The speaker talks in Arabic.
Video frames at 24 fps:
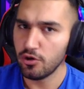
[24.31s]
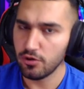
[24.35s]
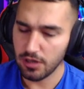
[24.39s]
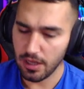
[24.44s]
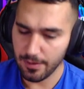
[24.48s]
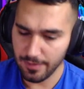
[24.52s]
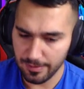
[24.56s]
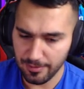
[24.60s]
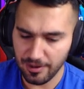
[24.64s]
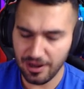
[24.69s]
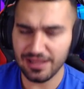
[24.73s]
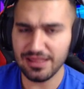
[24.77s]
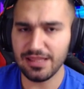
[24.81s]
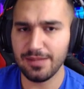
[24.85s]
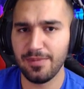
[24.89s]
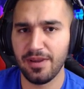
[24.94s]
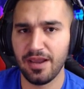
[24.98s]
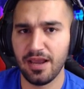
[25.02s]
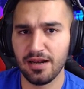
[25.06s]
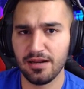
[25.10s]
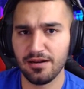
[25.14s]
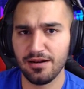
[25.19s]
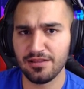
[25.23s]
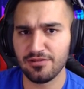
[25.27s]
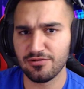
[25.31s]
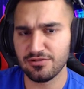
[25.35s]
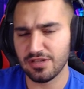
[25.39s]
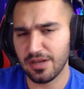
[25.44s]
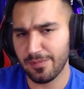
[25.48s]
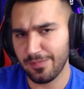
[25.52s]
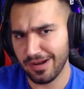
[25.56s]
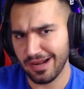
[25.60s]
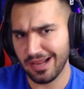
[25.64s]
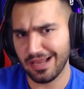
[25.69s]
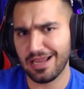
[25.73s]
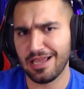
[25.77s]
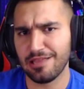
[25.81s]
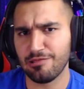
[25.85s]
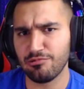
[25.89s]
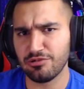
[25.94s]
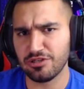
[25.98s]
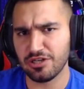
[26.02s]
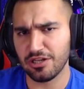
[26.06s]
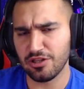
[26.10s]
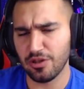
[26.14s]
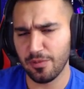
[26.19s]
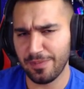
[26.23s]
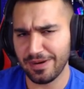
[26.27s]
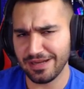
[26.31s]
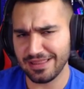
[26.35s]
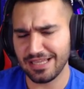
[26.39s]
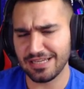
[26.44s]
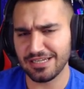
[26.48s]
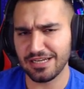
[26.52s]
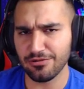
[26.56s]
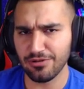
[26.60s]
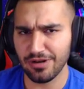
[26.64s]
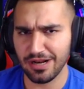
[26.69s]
نعمل مقدمه يعني لا تنسوا باللايكات والشيرات والبارتاجات